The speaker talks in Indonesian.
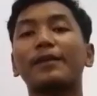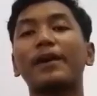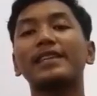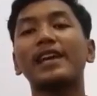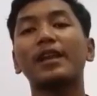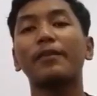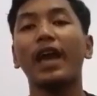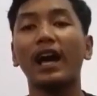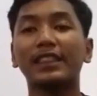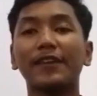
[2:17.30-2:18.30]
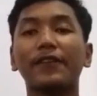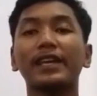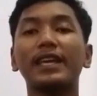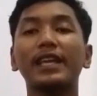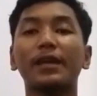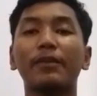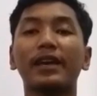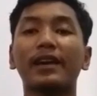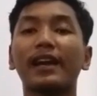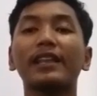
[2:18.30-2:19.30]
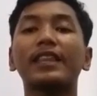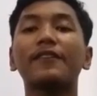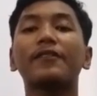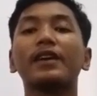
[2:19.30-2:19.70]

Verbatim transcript: Kedepannya lebih aktif lagi, lebih kreatif,